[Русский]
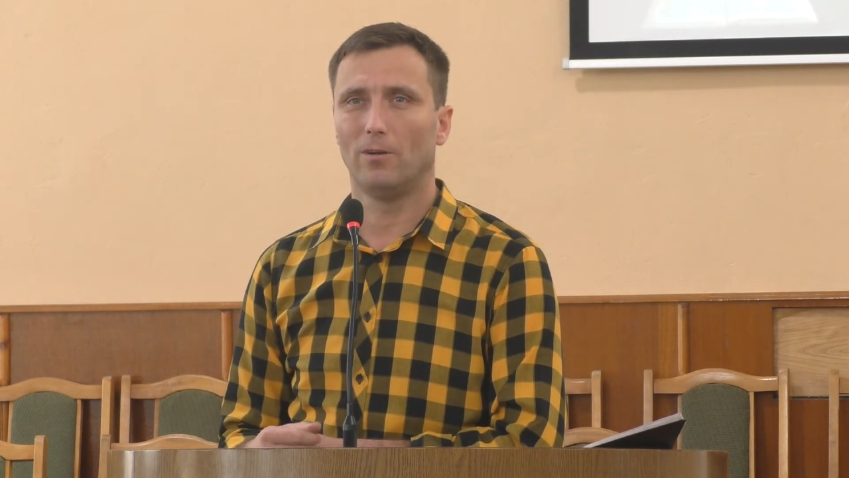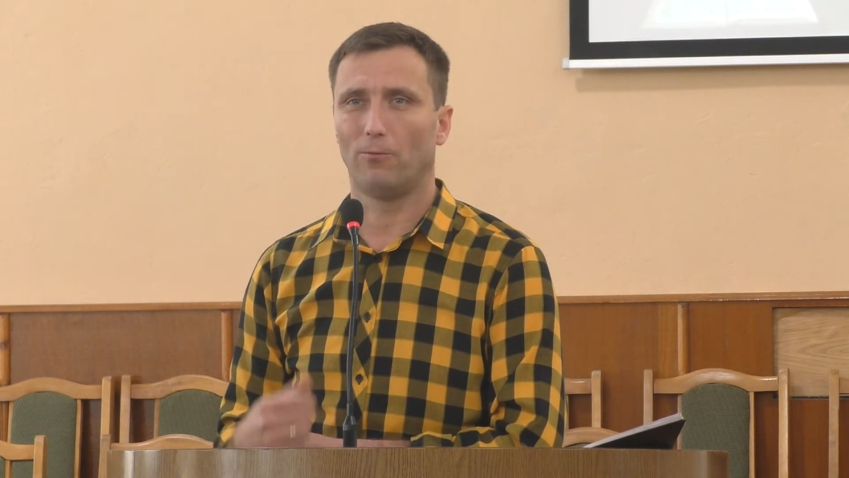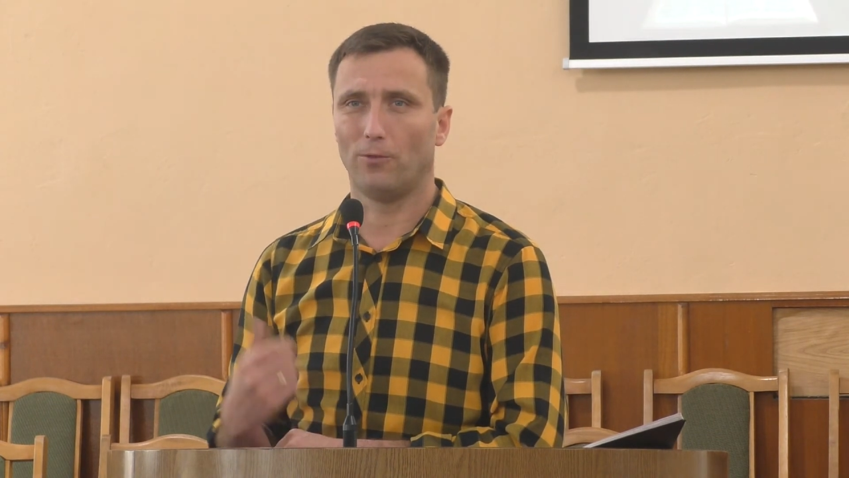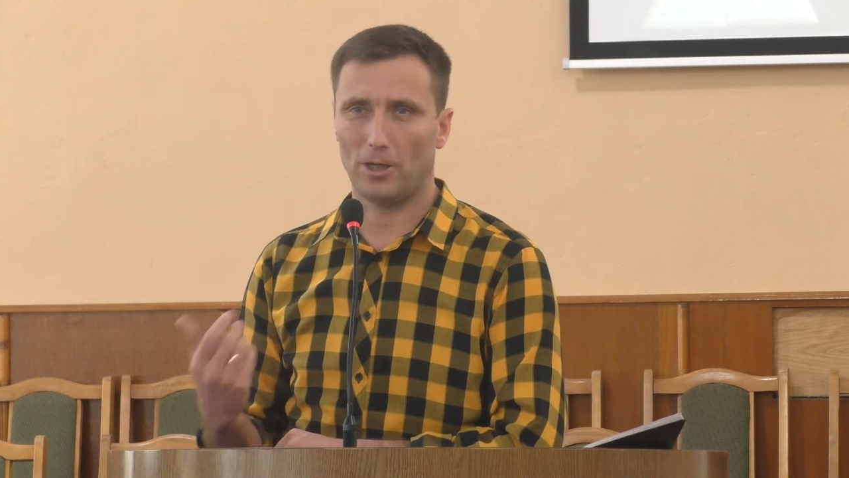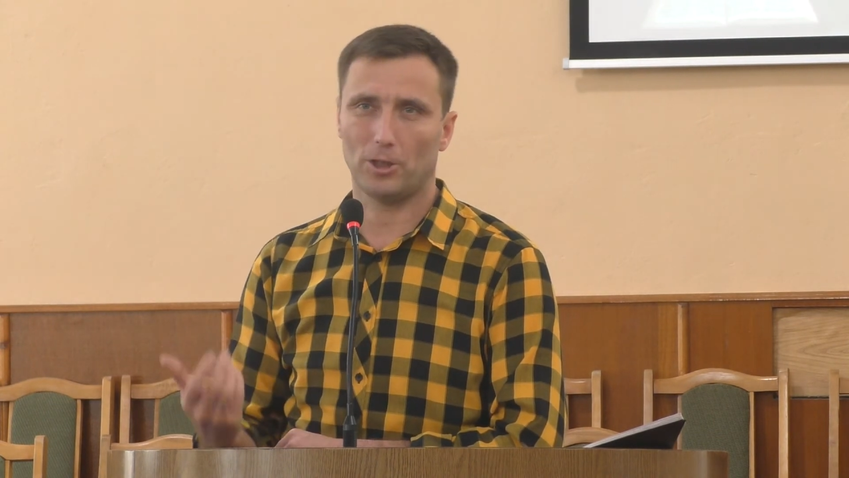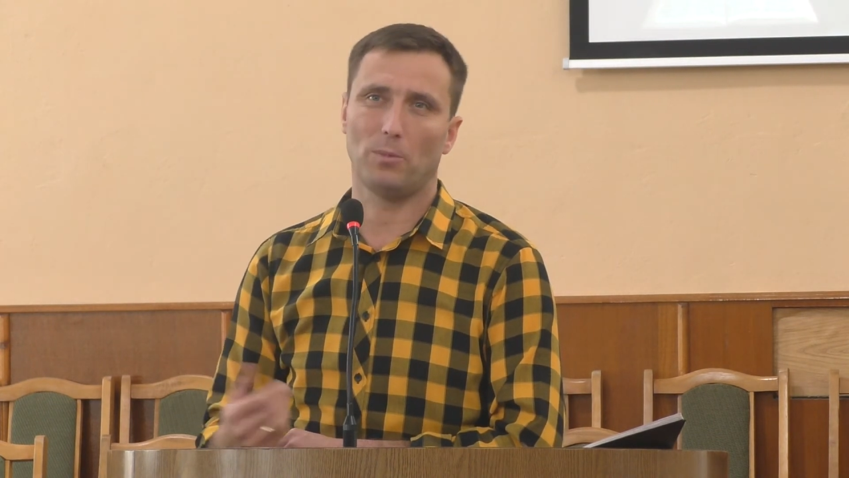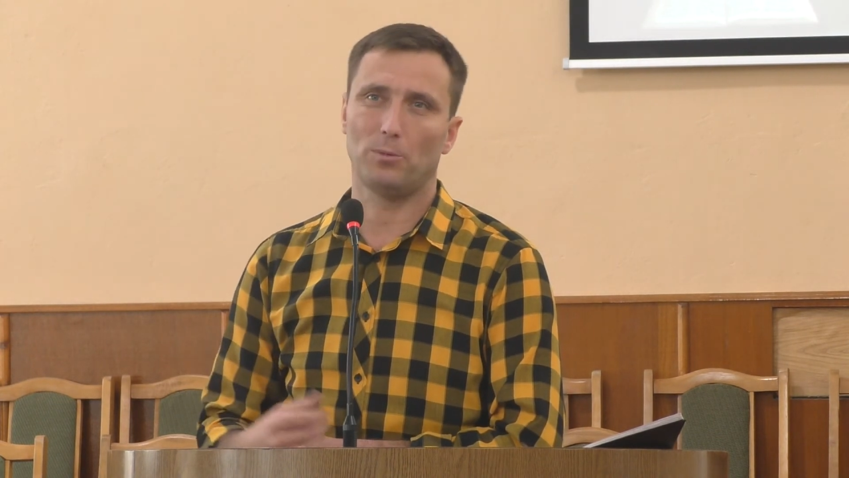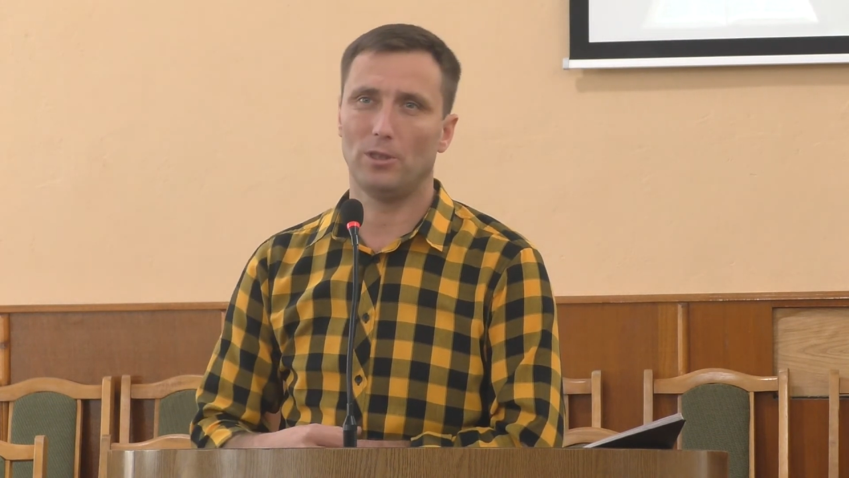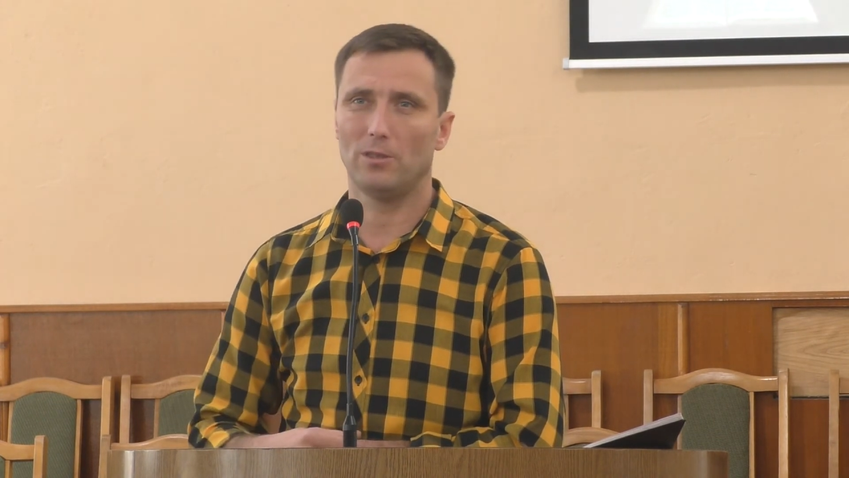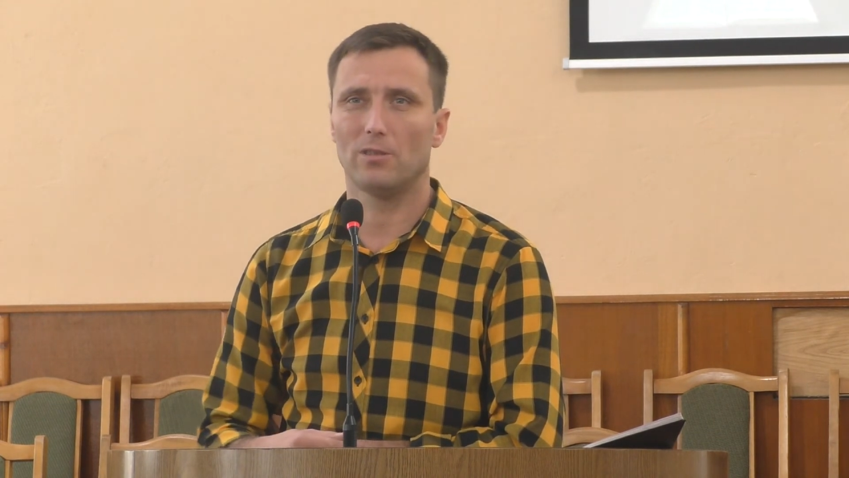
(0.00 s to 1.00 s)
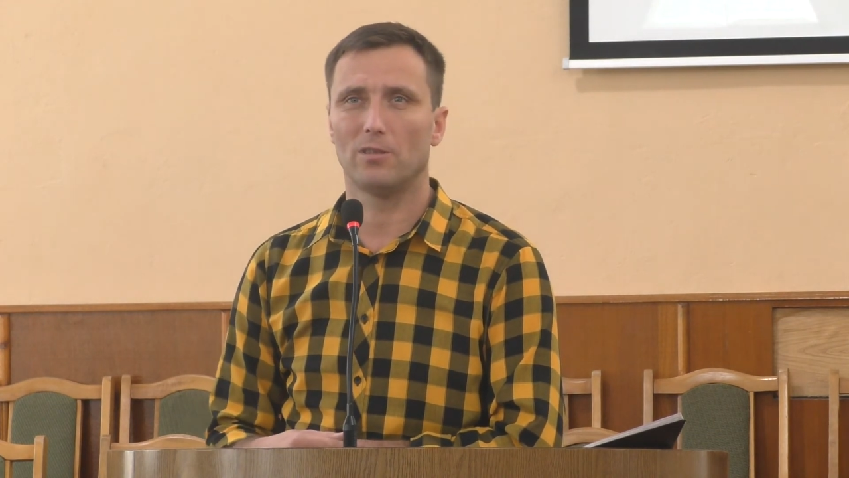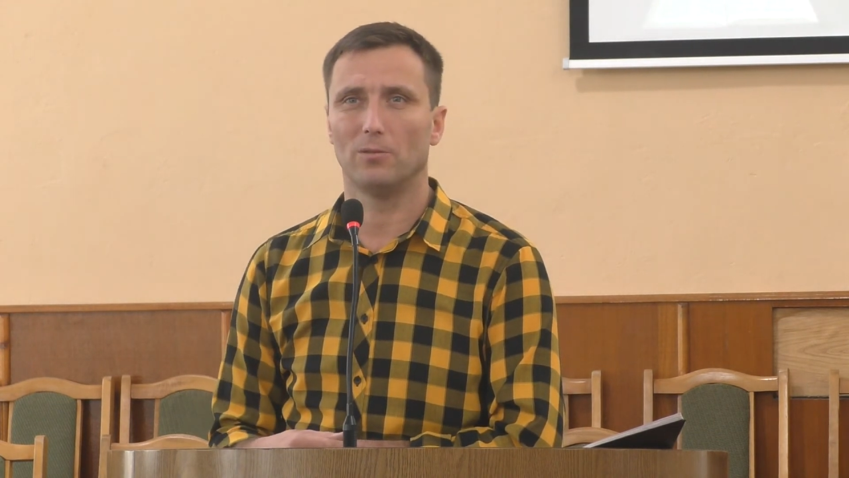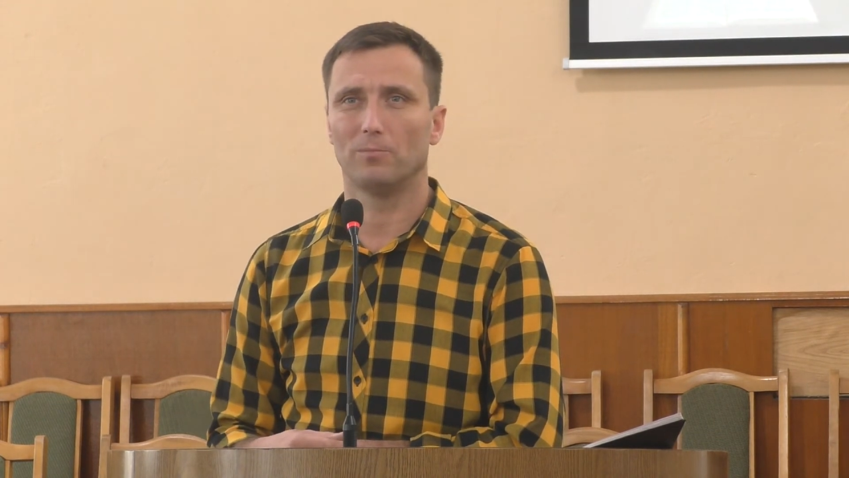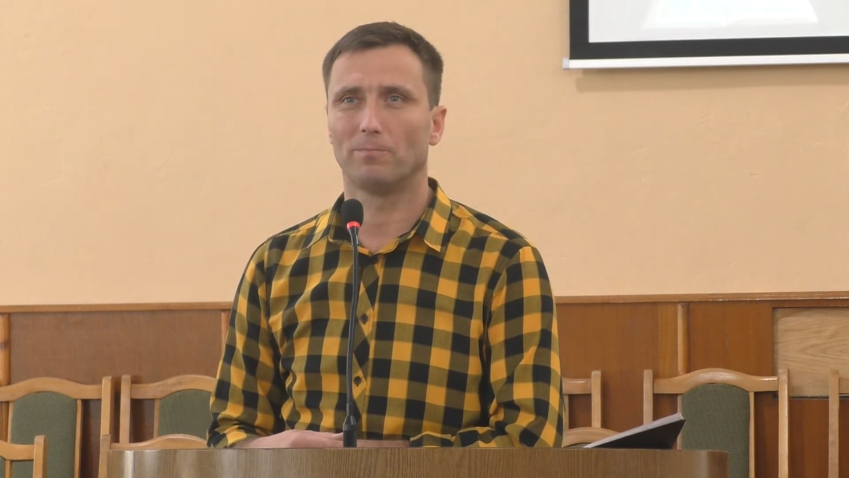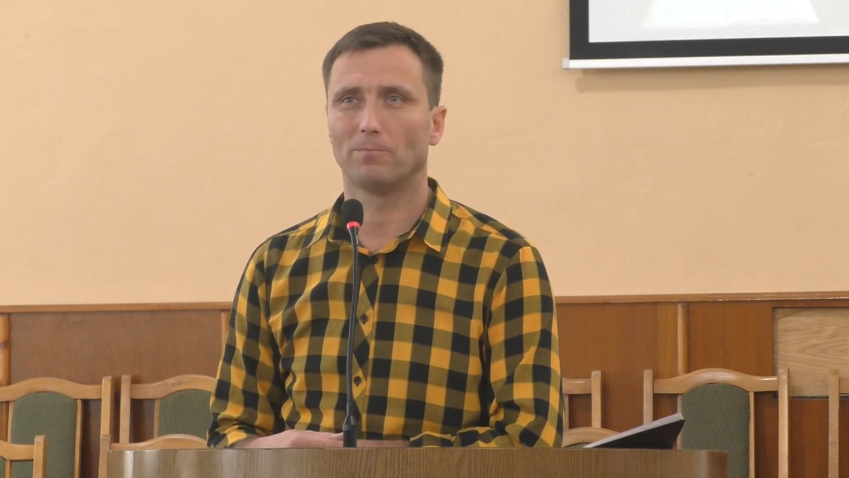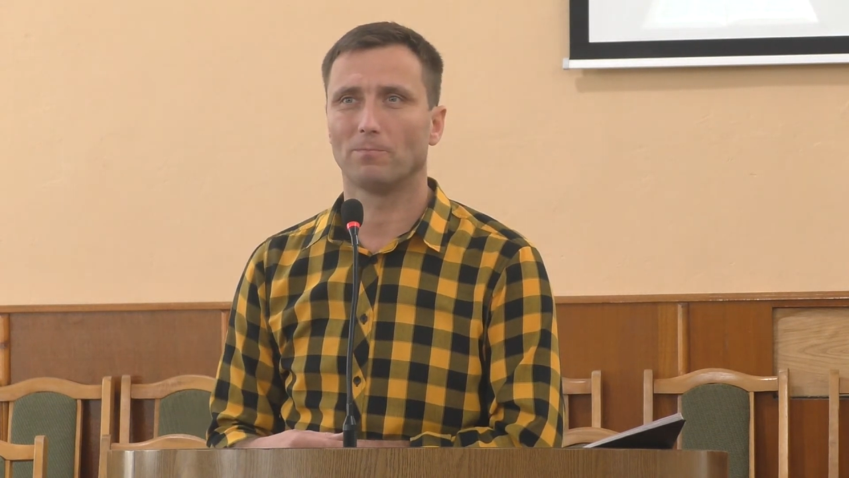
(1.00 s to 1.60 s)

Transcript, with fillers: в нашем общении с Ним.